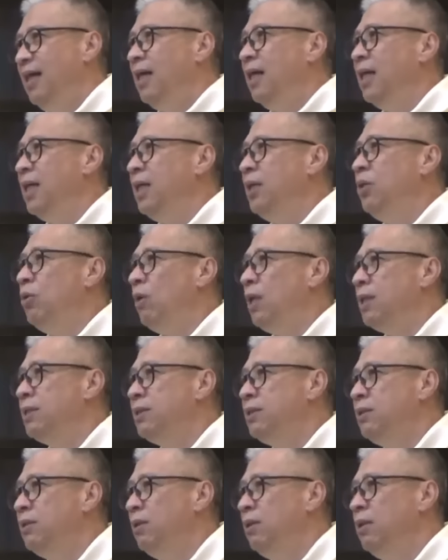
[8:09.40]
Ang
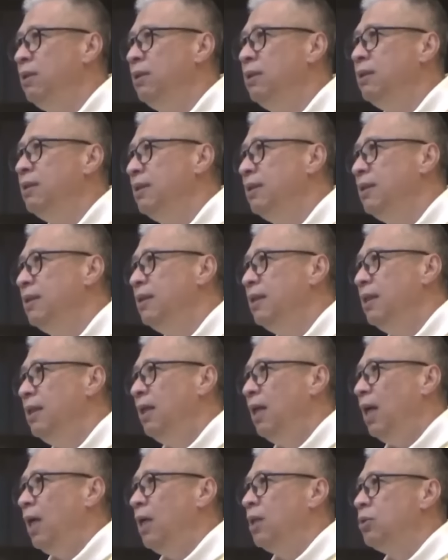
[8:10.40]
edukasyon,
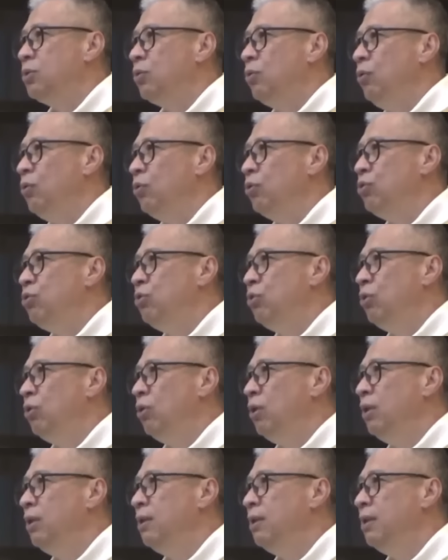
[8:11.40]
ang
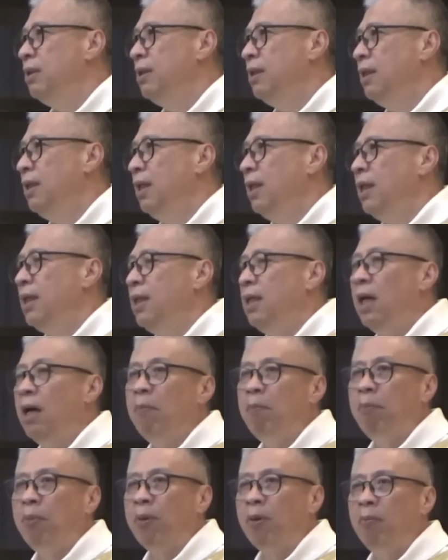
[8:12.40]
solusyon
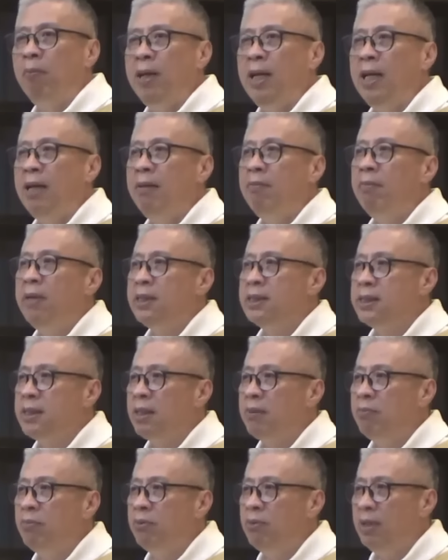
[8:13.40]
ng problema
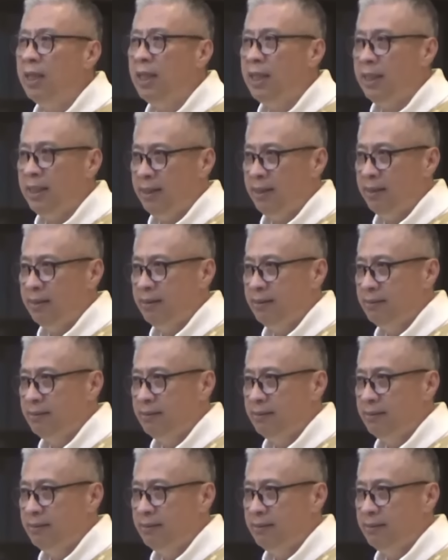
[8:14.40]
sa buhay.